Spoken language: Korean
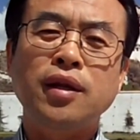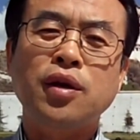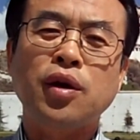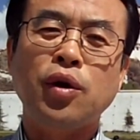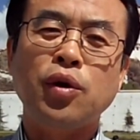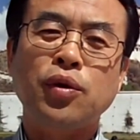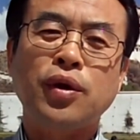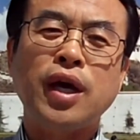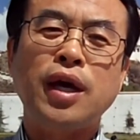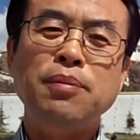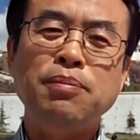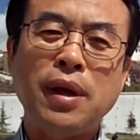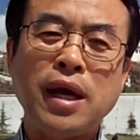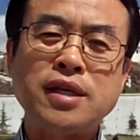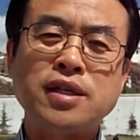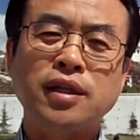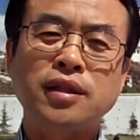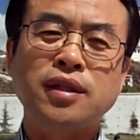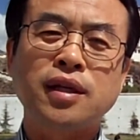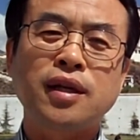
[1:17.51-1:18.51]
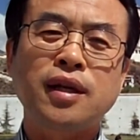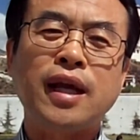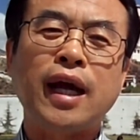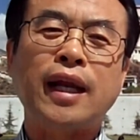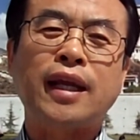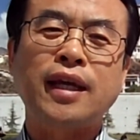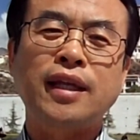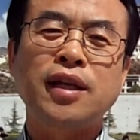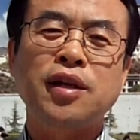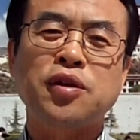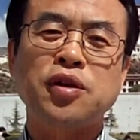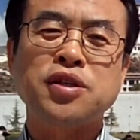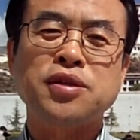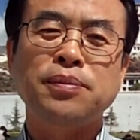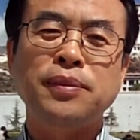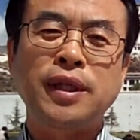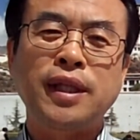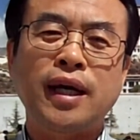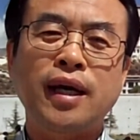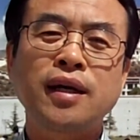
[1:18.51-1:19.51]
거룩한 백성들을 갖게 될
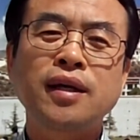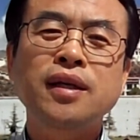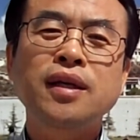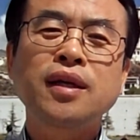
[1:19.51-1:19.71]
것입니다.